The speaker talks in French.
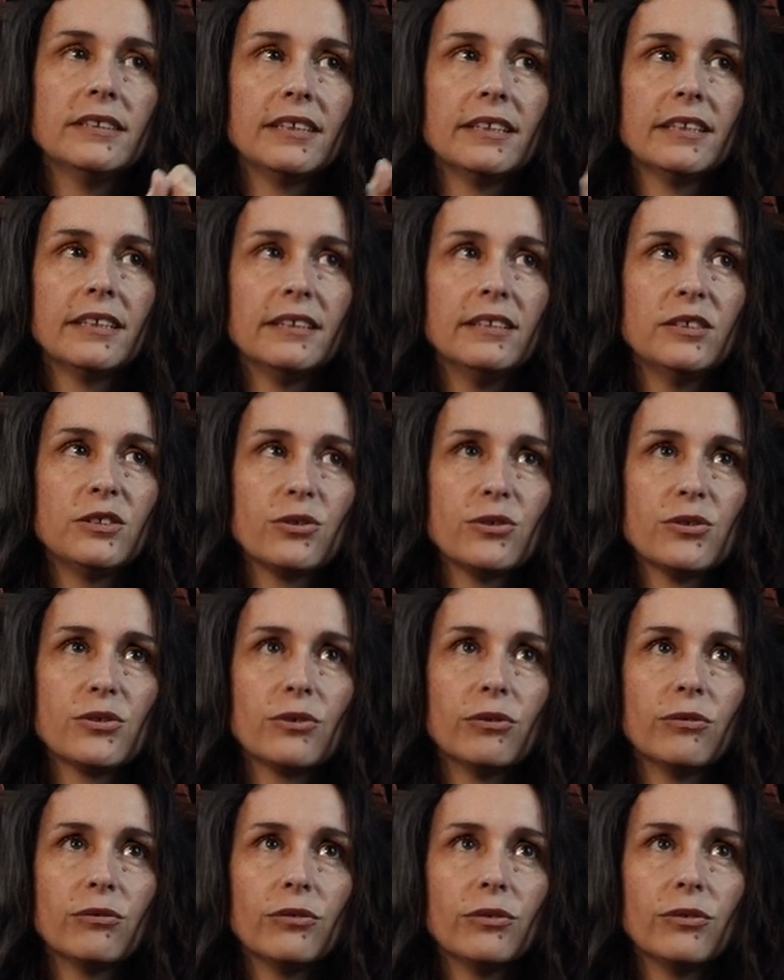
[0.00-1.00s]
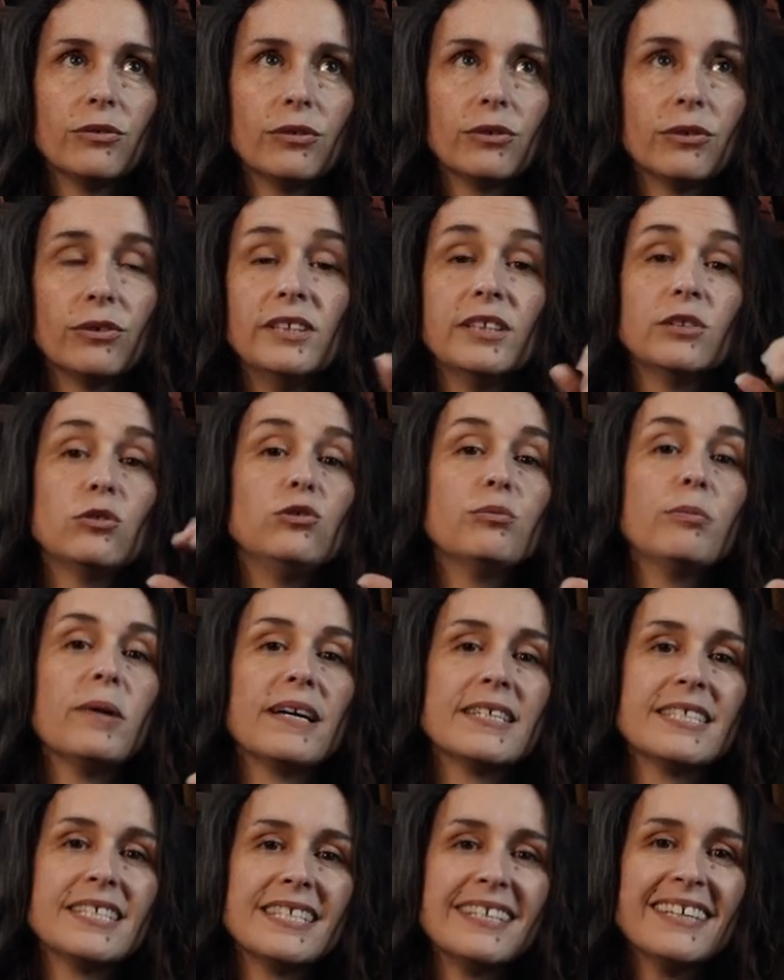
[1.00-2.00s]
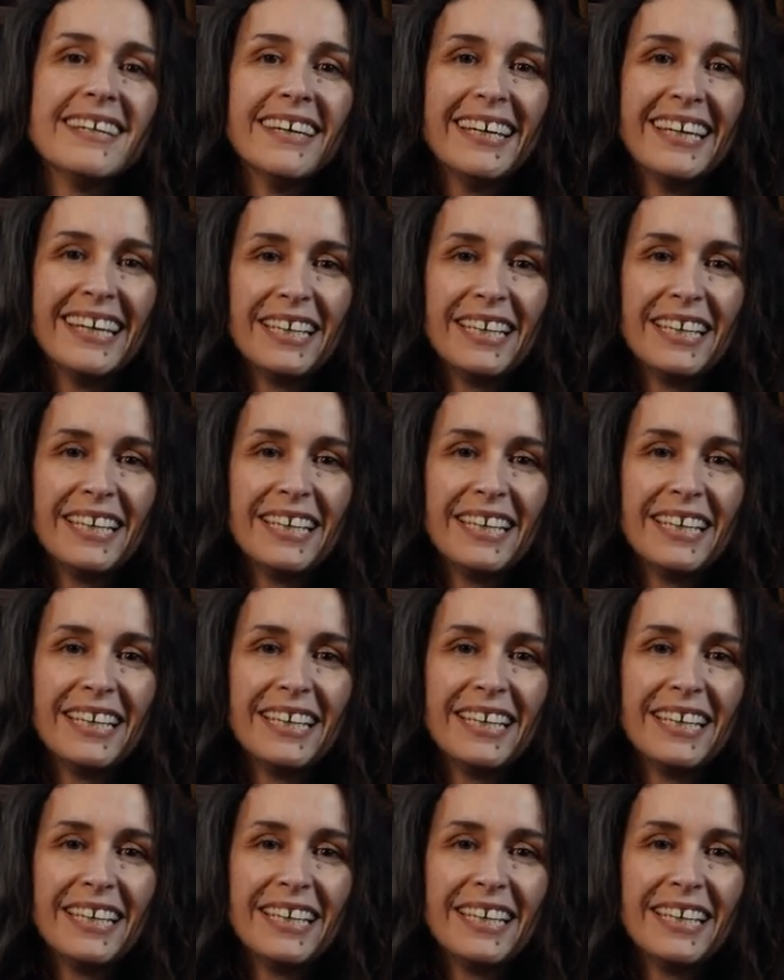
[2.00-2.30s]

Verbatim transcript: c'est qu'il y a des choses qu'on n'écoute pas assez.